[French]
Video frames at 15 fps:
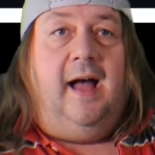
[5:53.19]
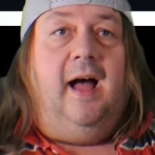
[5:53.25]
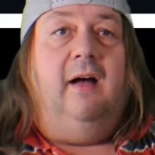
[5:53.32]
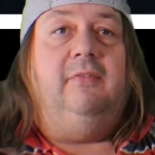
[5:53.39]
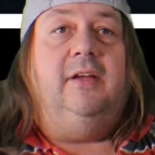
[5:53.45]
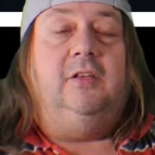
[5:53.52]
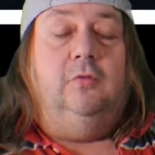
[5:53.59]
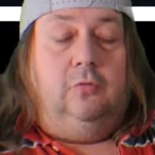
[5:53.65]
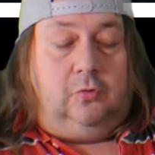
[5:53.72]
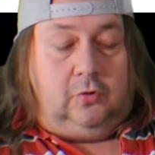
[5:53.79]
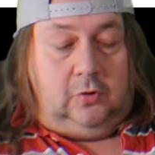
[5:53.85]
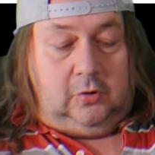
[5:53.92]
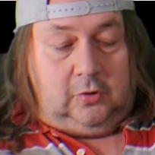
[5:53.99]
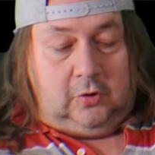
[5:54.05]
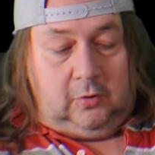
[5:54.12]
avec donc
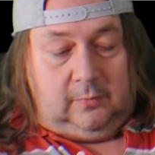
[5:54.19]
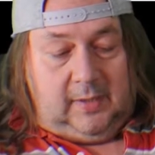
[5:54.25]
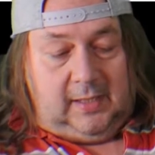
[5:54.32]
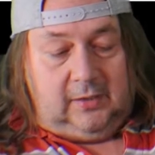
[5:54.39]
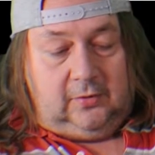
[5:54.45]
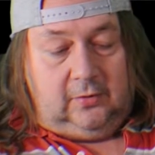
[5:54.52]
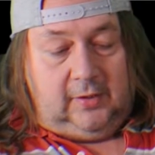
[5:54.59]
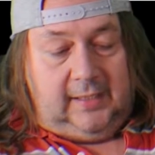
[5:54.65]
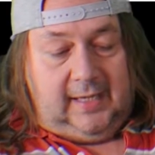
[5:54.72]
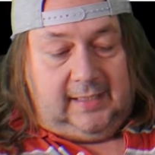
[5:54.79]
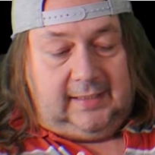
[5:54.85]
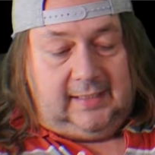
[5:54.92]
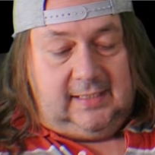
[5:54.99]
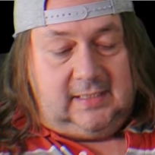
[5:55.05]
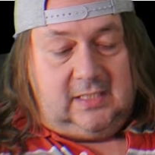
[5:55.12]
euh, comme acteur et
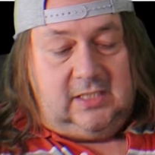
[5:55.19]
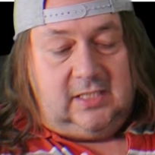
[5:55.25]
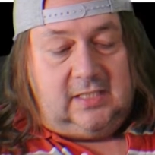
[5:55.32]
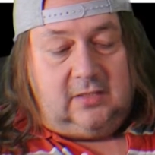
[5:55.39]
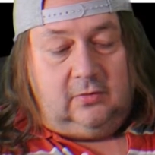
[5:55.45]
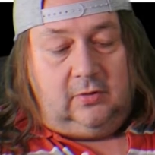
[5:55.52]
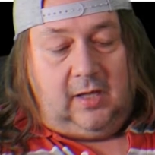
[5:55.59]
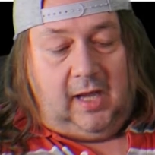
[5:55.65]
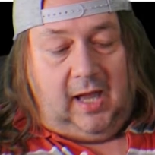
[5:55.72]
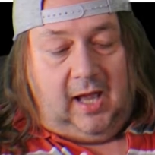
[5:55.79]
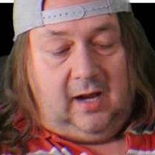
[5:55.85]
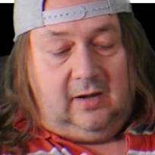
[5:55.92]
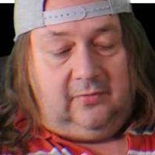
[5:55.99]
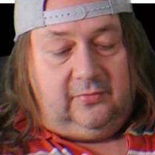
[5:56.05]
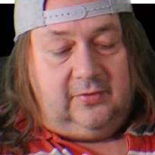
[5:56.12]
actrice Jason
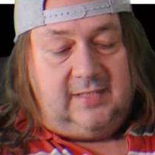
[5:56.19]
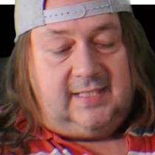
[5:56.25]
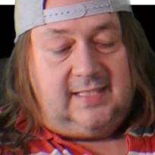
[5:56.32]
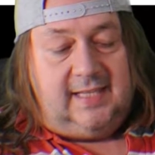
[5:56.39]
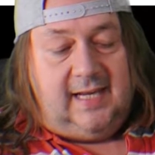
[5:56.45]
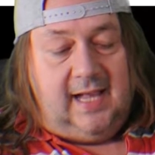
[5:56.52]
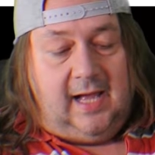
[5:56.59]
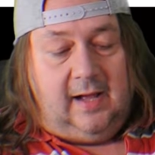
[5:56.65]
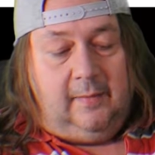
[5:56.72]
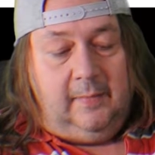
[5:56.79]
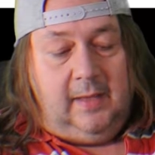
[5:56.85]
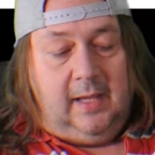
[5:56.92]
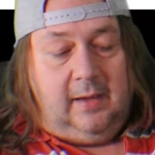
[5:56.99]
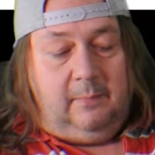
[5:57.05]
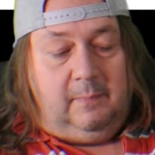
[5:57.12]
Ralph, Stella
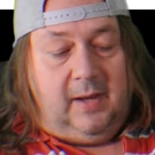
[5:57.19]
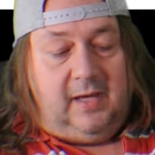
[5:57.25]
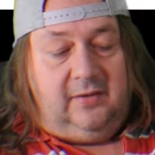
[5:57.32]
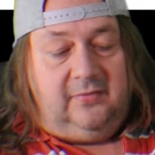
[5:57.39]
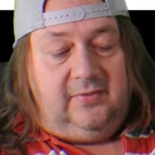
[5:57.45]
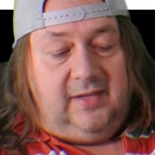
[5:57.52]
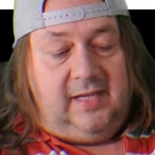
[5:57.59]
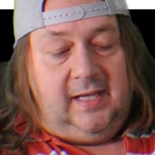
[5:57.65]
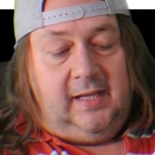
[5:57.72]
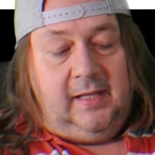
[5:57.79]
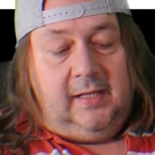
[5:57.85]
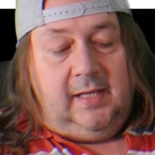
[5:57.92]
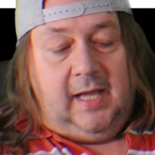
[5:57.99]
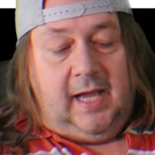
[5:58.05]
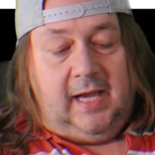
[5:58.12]
Maeve,
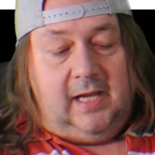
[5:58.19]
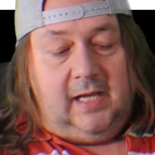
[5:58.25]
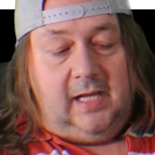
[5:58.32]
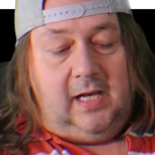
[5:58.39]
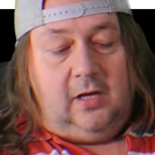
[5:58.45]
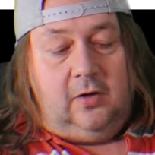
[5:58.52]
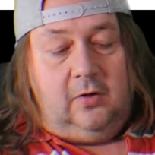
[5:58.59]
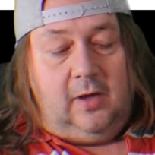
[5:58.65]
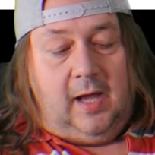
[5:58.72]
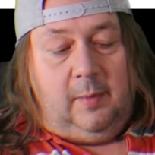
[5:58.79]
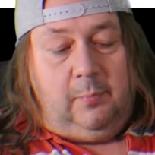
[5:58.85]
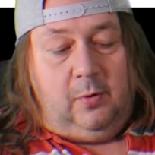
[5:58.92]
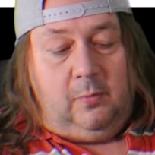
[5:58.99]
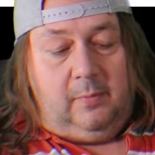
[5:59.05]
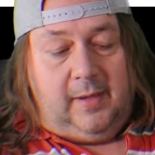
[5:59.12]
Hale
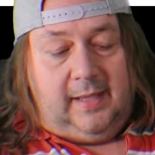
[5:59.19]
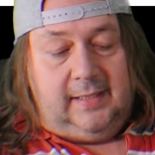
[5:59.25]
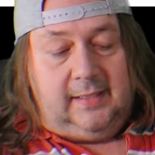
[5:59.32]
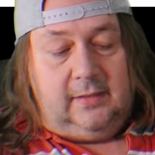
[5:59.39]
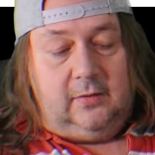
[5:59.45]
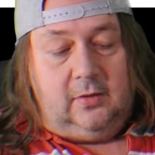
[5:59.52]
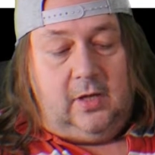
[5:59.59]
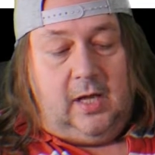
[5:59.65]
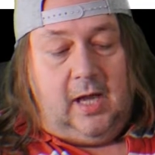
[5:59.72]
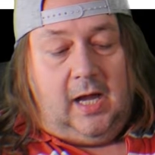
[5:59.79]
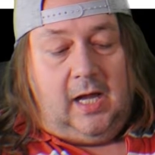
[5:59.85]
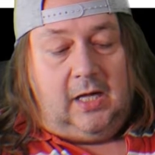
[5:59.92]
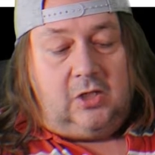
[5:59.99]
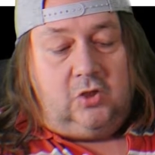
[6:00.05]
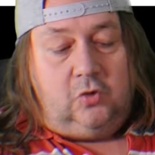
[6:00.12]
Appleman,
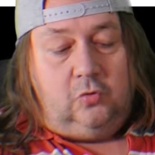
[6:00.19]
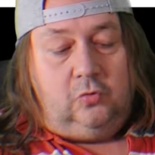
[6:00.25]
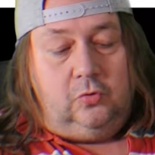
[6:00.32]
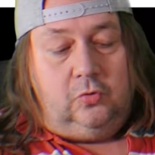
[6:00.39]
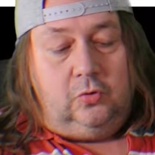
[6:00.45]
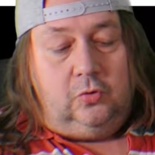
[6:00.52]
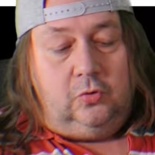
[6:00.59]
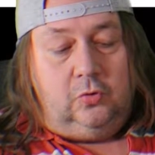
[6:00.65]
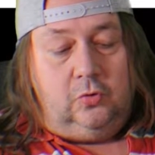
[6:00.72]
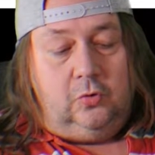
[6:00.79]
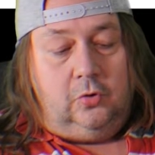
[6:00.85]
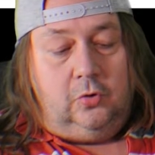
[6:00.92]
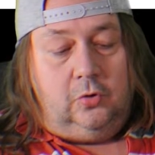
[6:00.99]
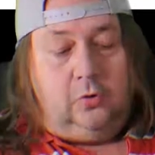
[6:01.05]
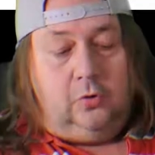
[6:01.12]
Arjun
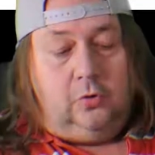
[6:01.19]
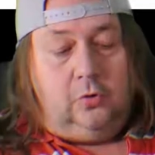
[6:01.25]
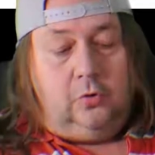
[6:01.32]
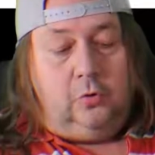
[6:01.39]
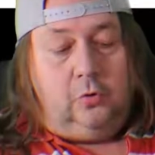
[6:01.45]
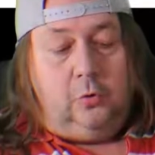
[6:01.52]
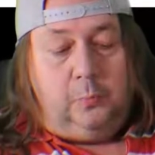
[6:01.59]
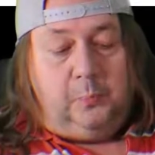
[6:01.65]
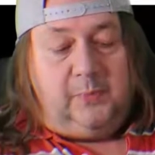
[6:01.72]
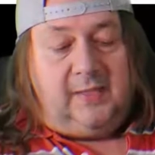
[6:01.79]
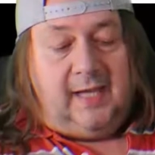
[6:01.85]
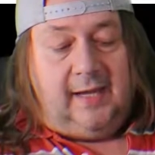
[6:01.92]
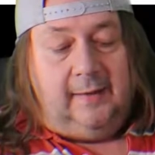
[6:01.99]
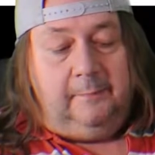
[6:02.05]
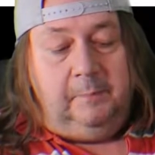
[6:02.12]
euh,
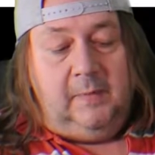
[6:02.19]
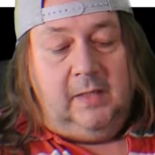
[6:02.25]
Gupta,